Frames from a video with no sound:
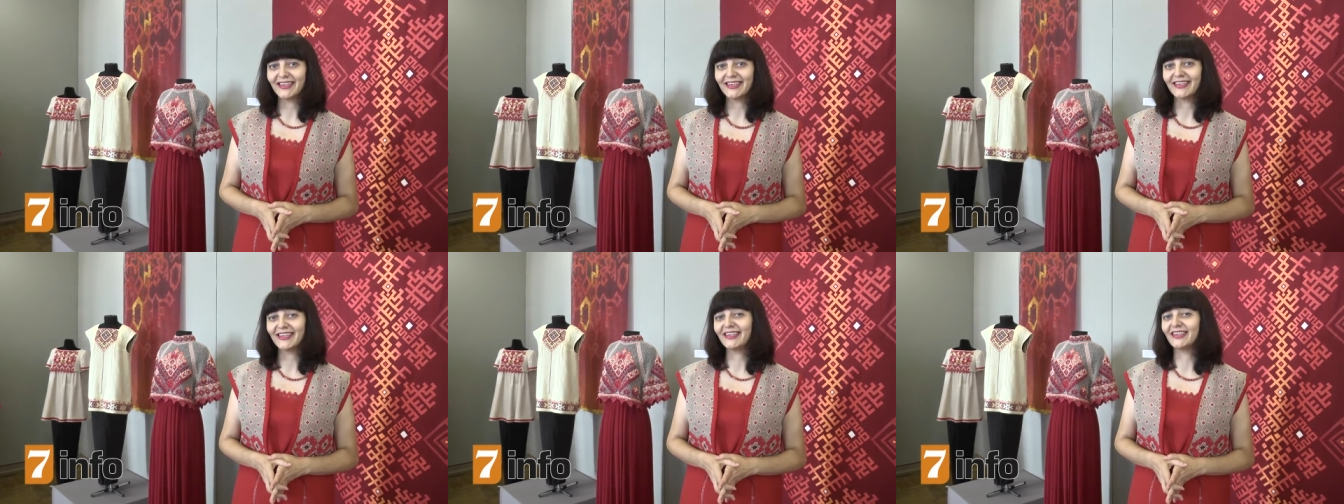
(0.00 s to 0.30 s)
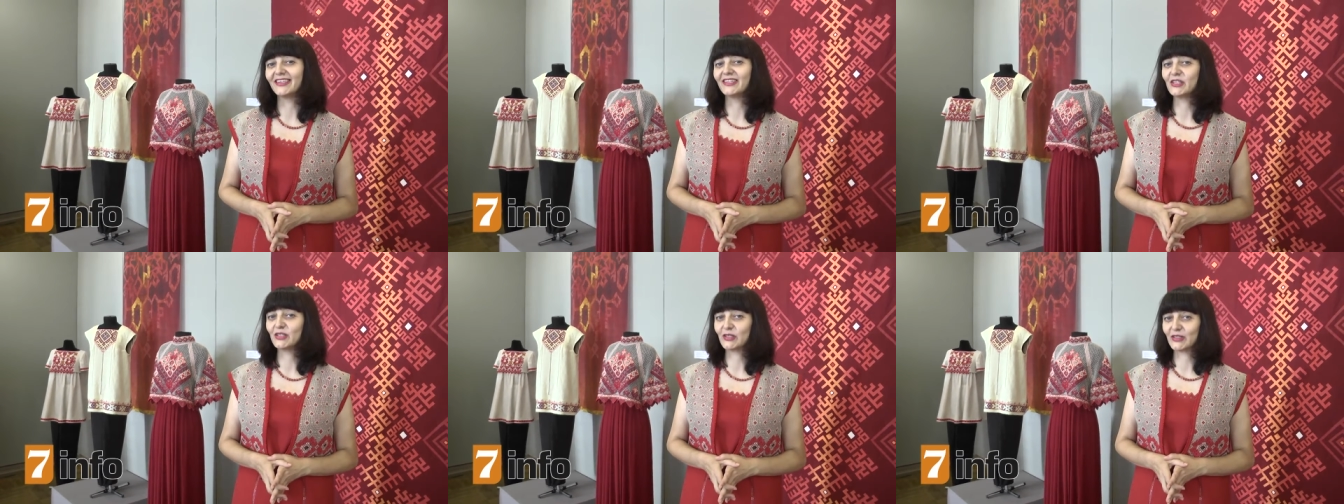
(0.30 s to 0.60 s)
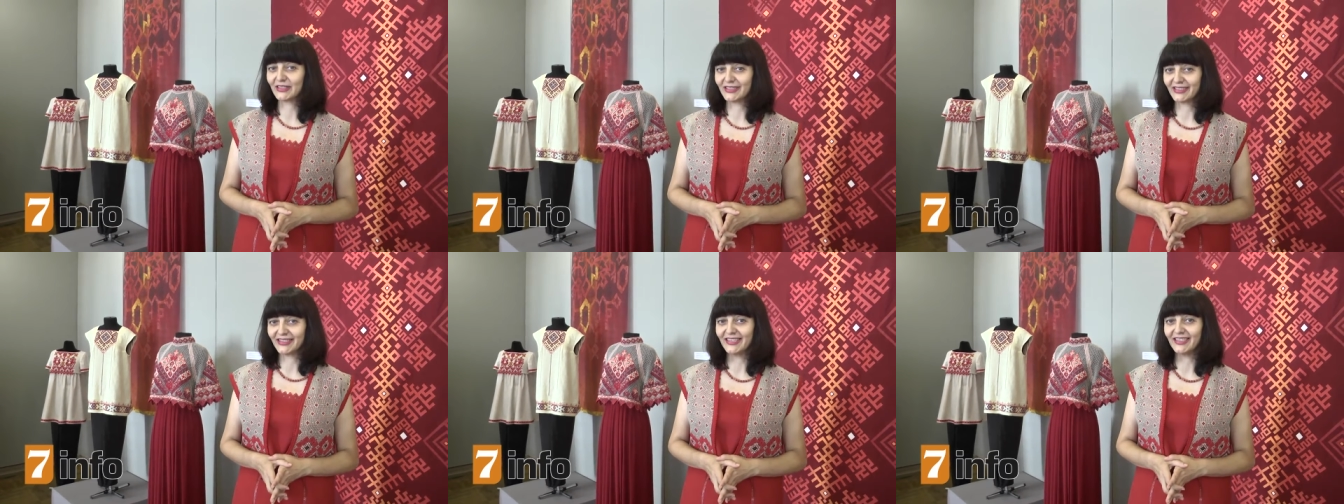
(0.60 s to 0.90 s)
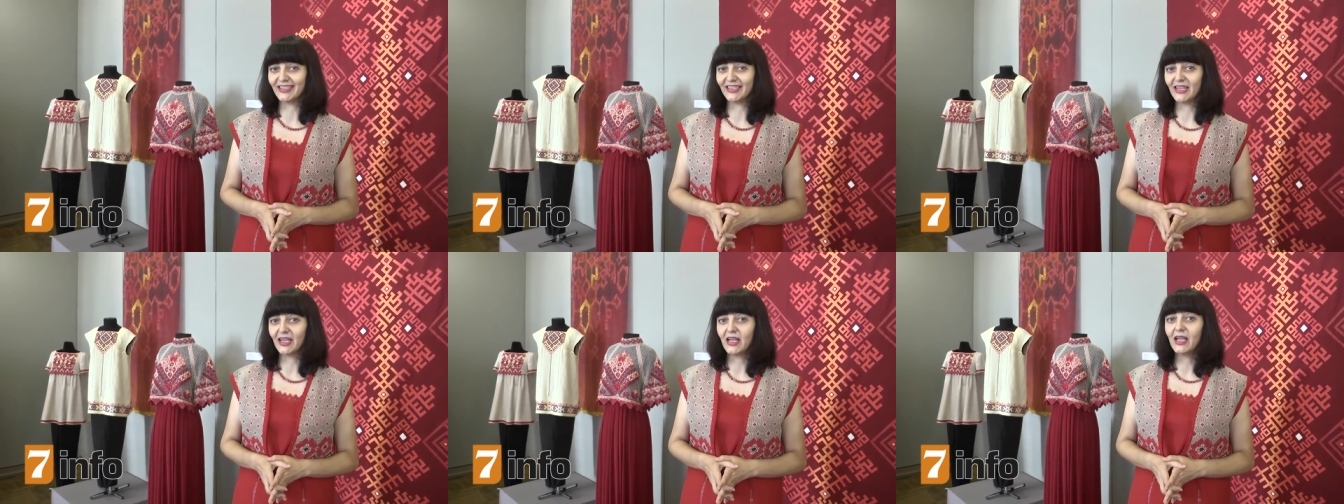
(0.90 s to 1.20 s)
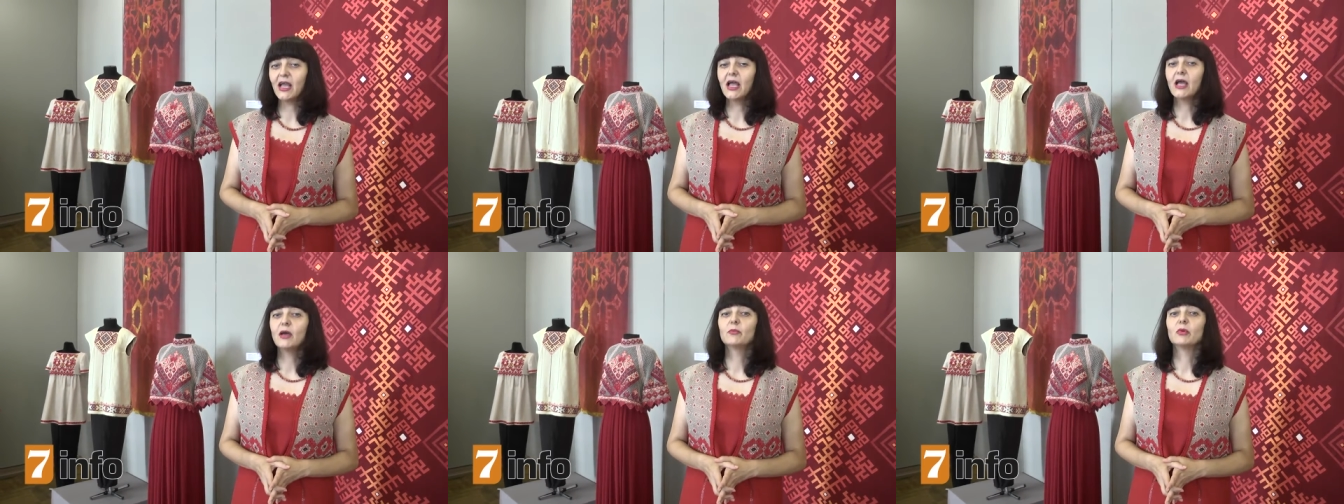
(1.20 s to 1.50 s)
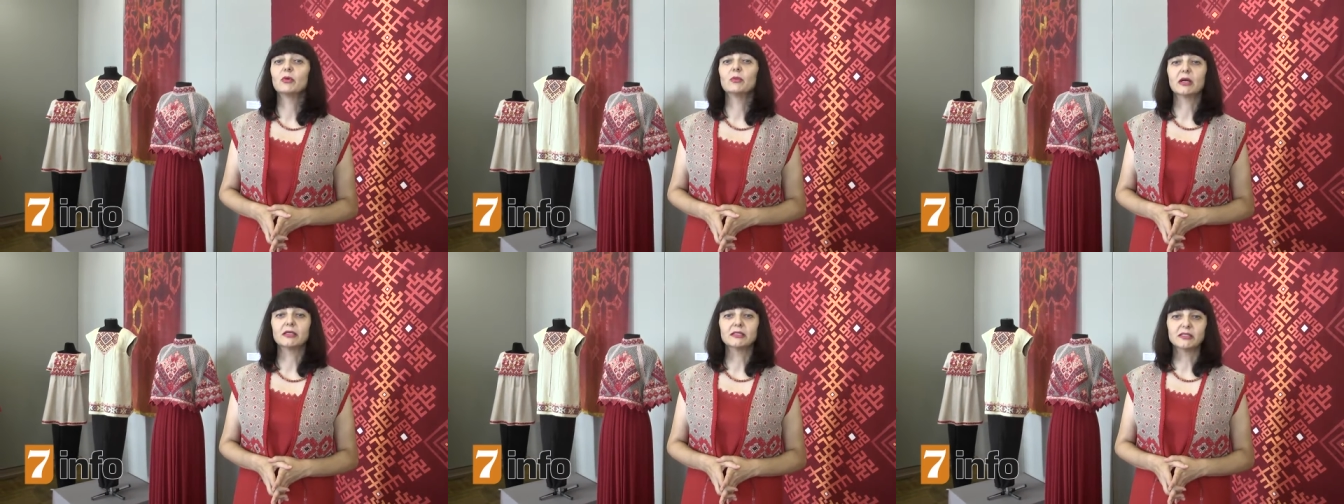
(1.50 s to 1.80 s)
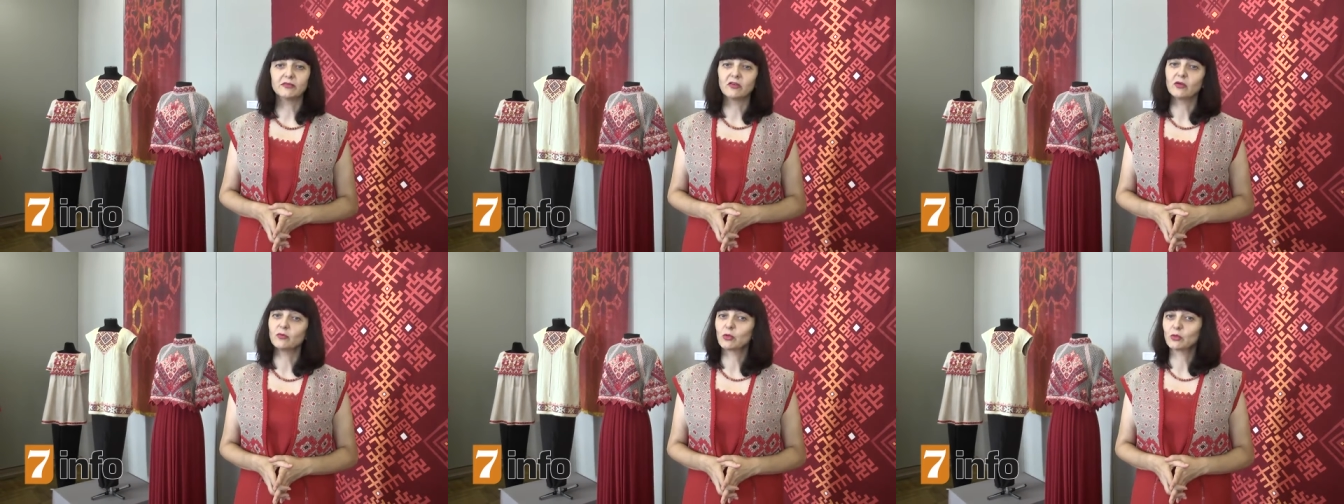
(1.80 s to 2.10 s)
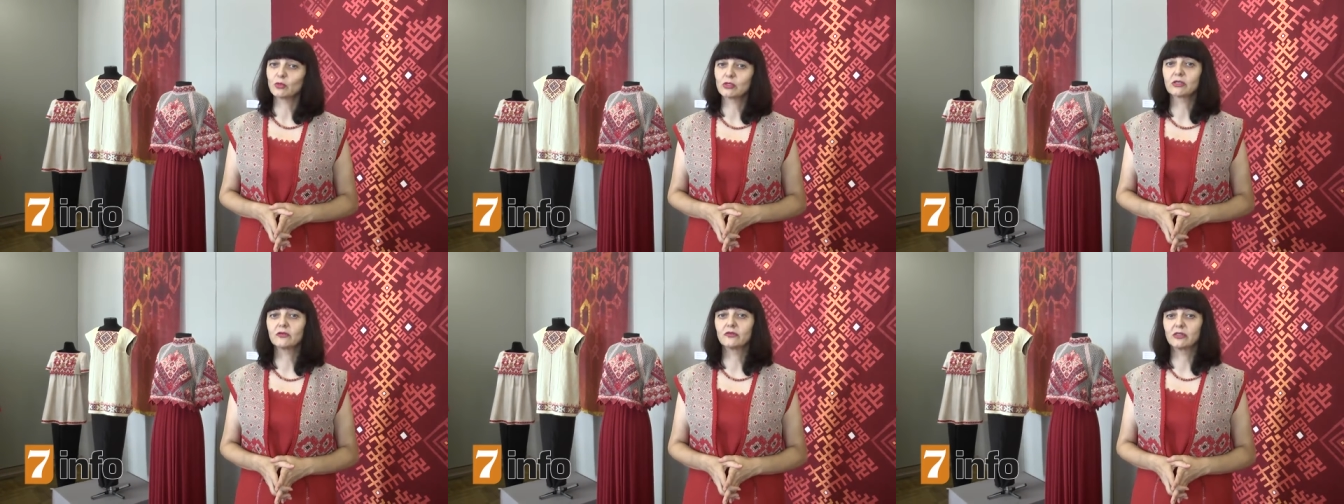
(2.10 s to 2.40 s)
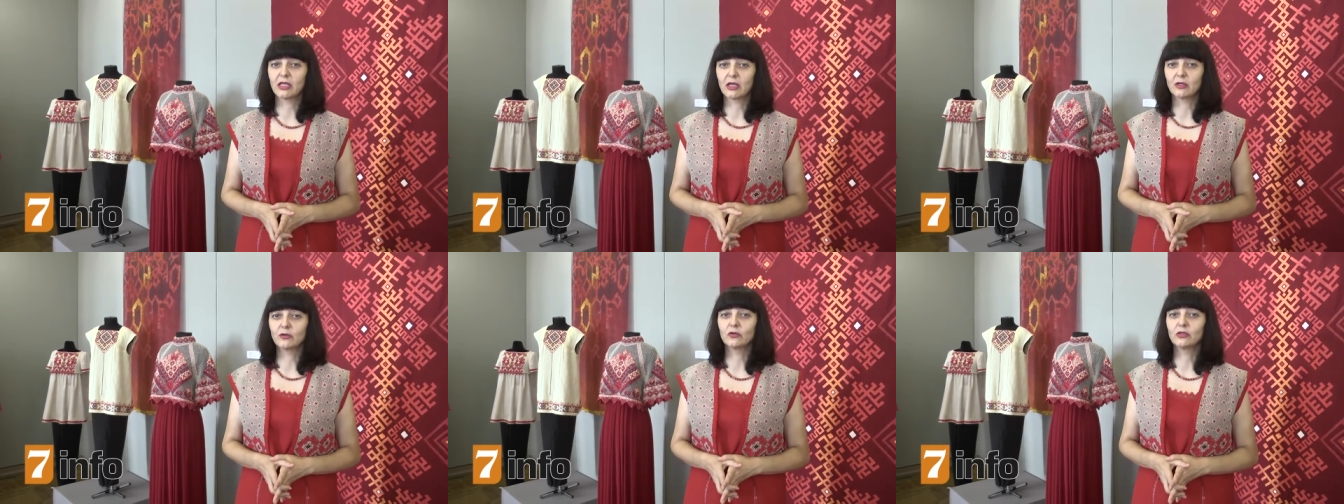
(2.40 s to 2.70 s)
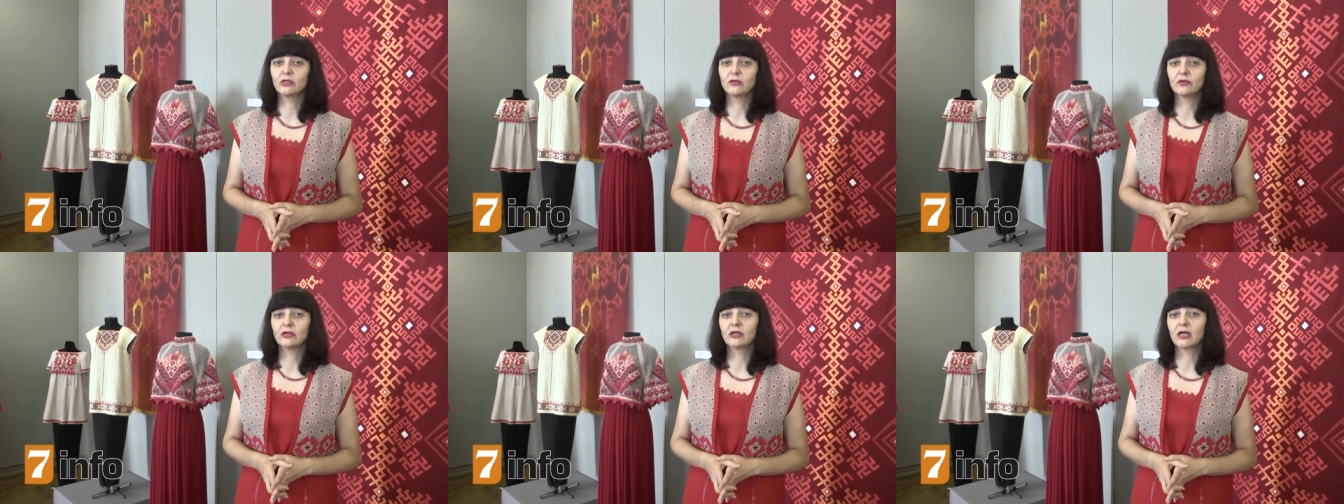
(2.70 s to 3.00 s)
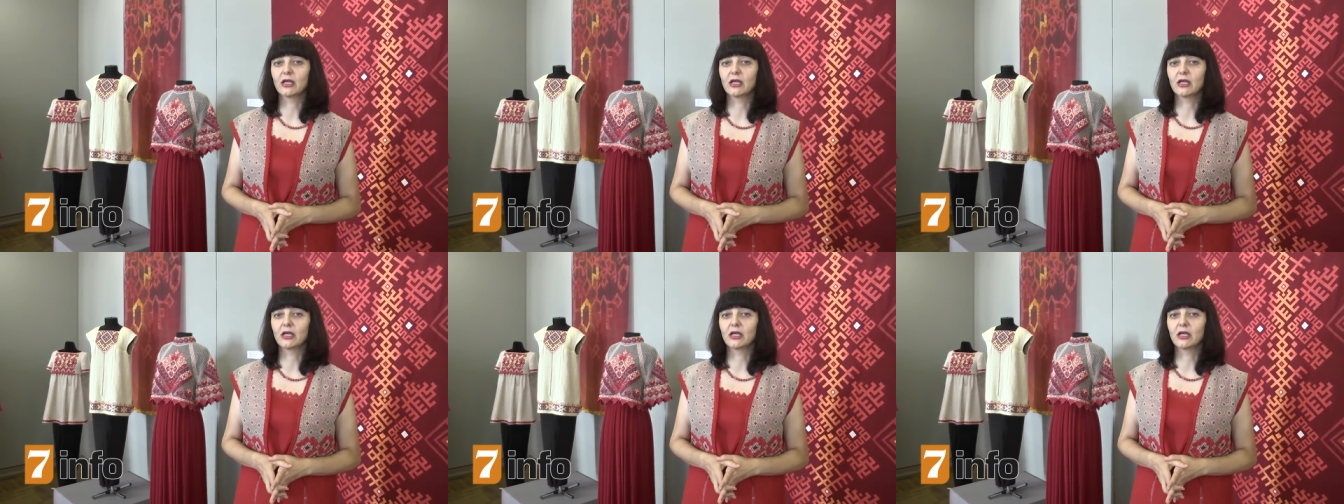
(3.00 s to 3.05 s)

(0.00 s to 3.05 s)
и текстиля по мотивам русского народного